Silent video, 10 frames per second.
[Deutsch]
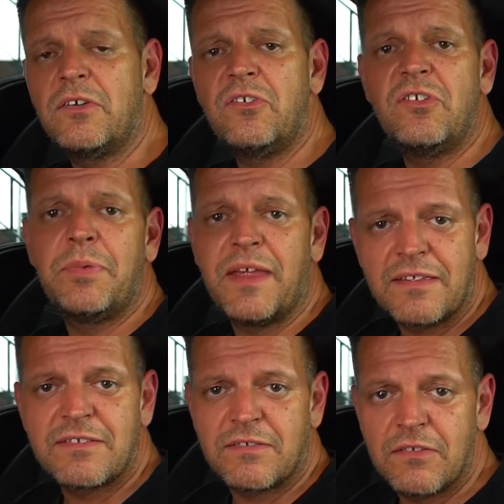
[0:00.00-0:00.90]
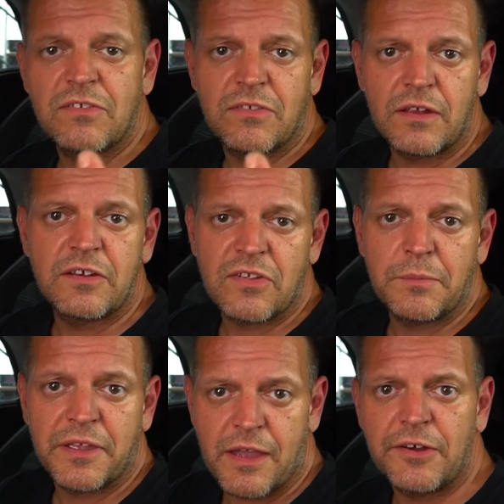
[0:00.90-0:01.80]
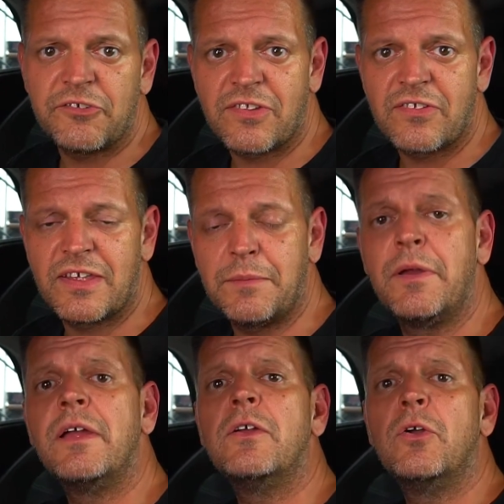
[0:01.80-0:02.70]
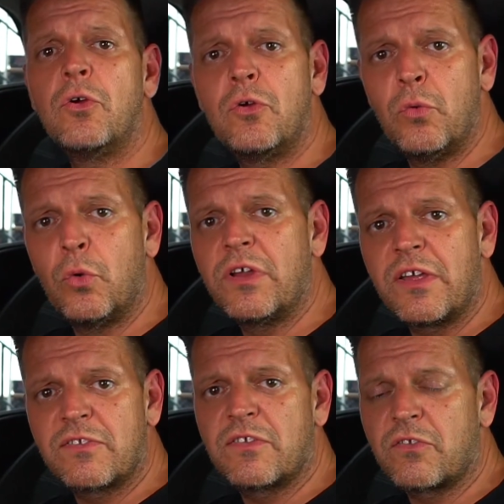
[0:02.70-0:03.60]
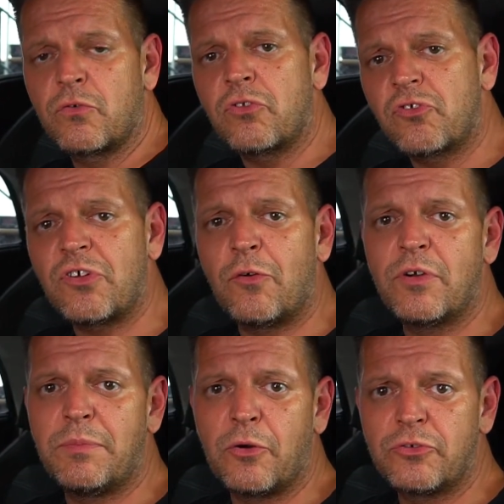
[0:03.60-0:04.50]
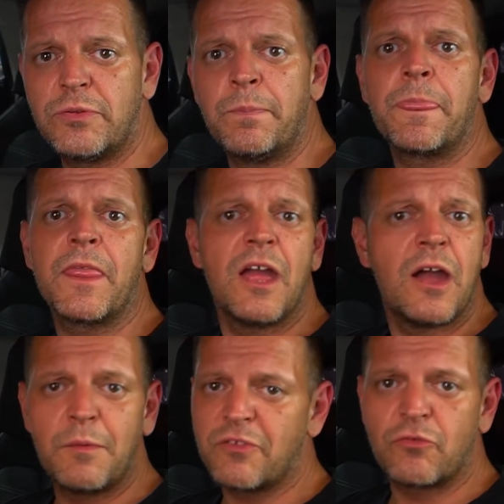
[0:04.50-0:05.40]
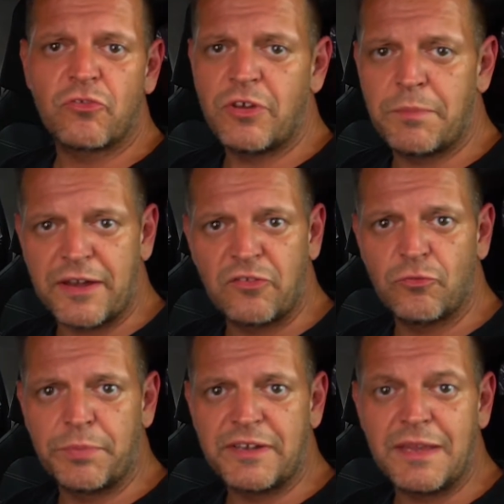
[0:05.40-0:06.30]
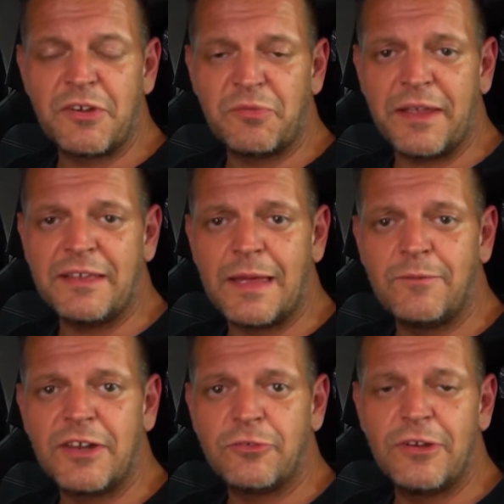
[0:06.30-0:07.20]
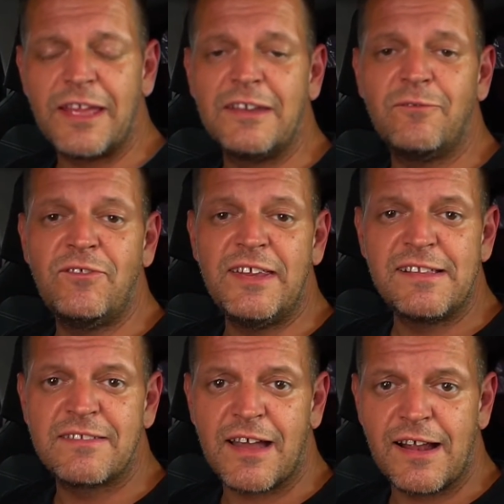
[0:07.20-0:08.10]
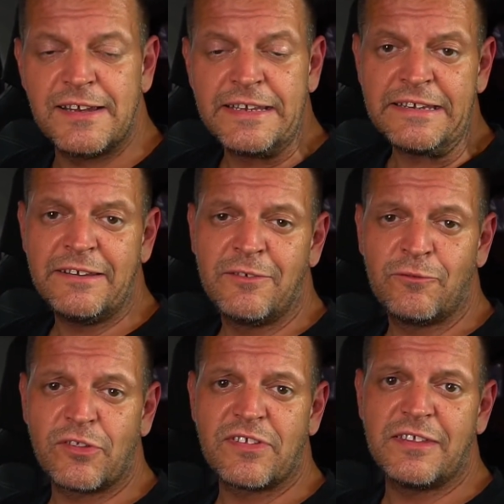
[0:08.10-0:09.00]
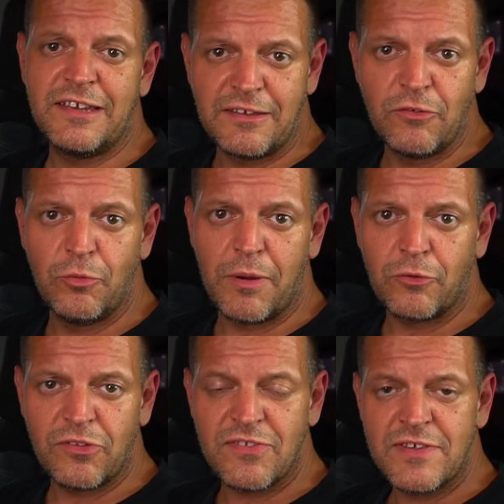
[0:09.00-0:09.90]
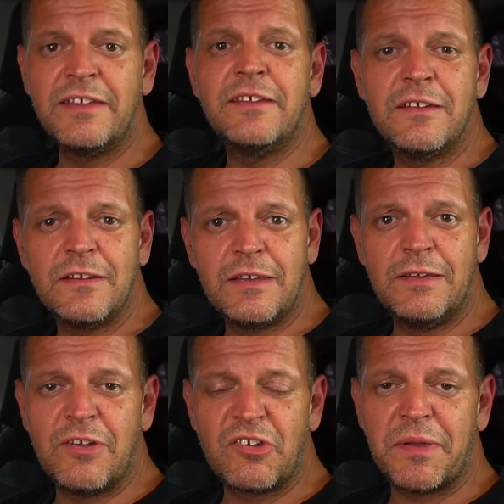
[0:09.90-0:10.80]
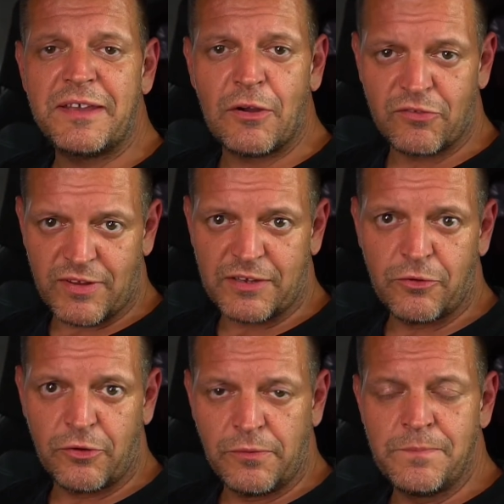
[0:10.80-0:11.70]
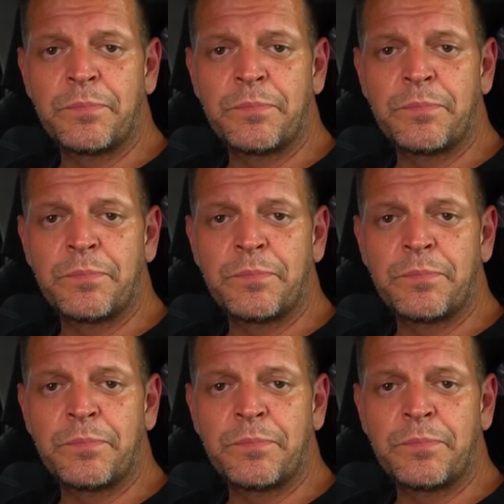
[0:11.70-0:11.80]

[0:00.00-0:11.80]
GPS ist ja das amerikanische System, GLONASS das russisch aufgebaute. Aber es funktioniert beides super. Dementsprechend haben wir natürlich eine Vielzahl von Satelliten über uns, die wir entsprechend auswerten können.